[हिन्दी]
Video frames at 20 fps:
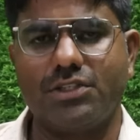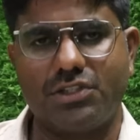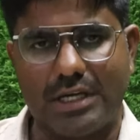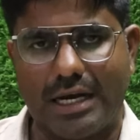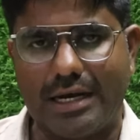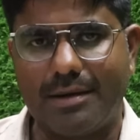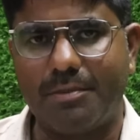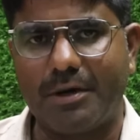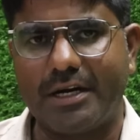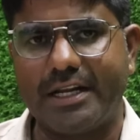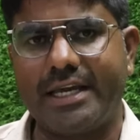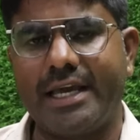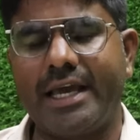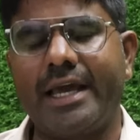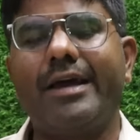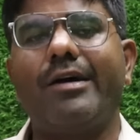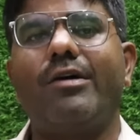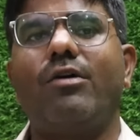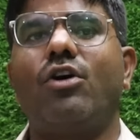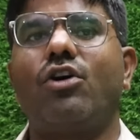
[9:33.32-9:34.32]
चल पड़ी
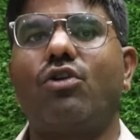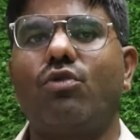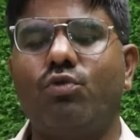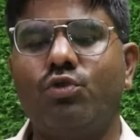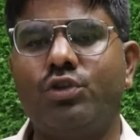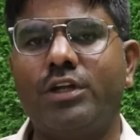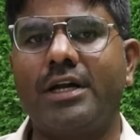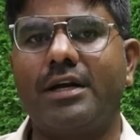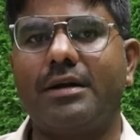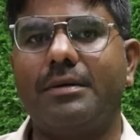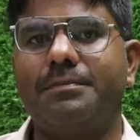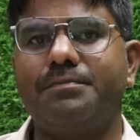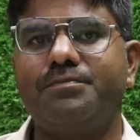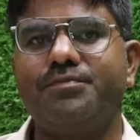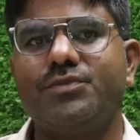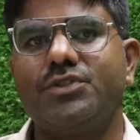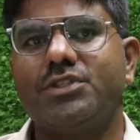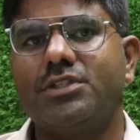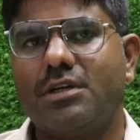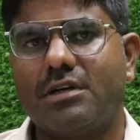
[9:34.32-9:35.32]
है और उधर
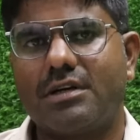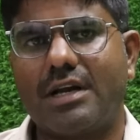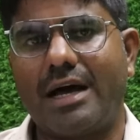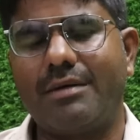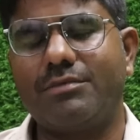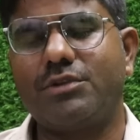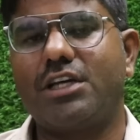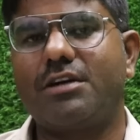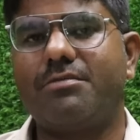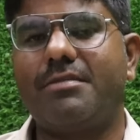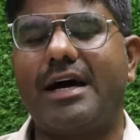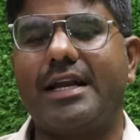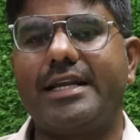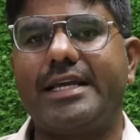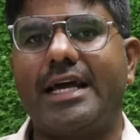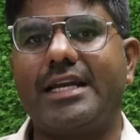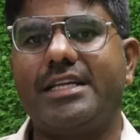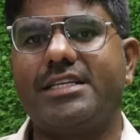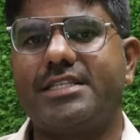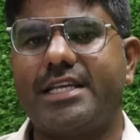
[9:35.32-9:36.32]
राम दरबार
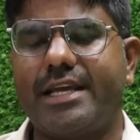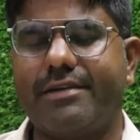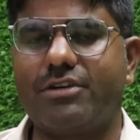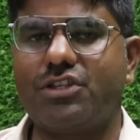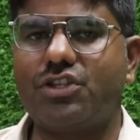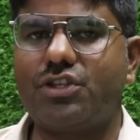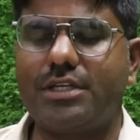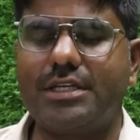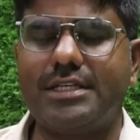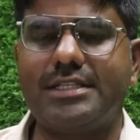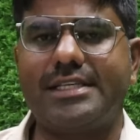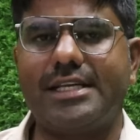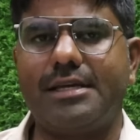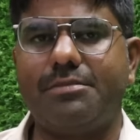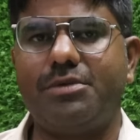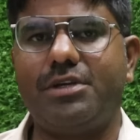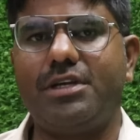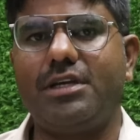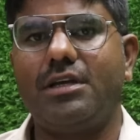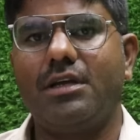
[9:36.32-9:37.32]
यानी सेवंत्री से
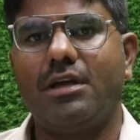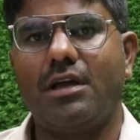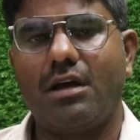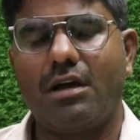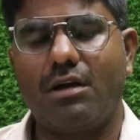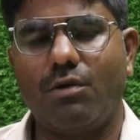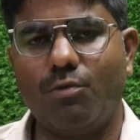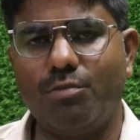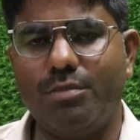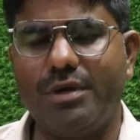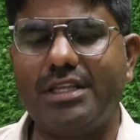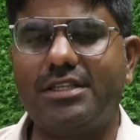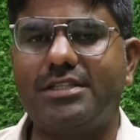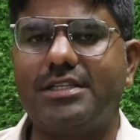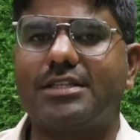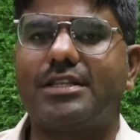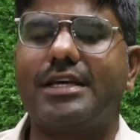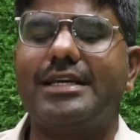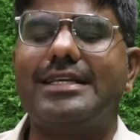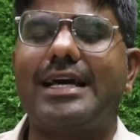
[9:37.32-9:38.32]
भी उम्मीद
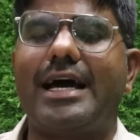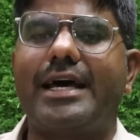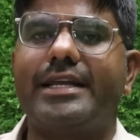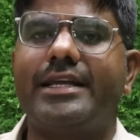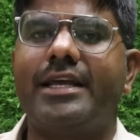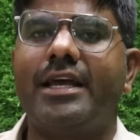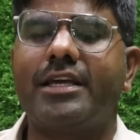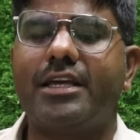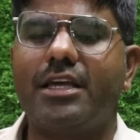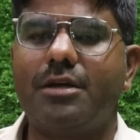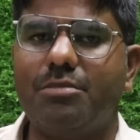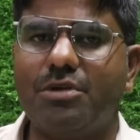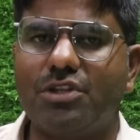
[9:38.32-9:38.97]
जताई जा रही है कि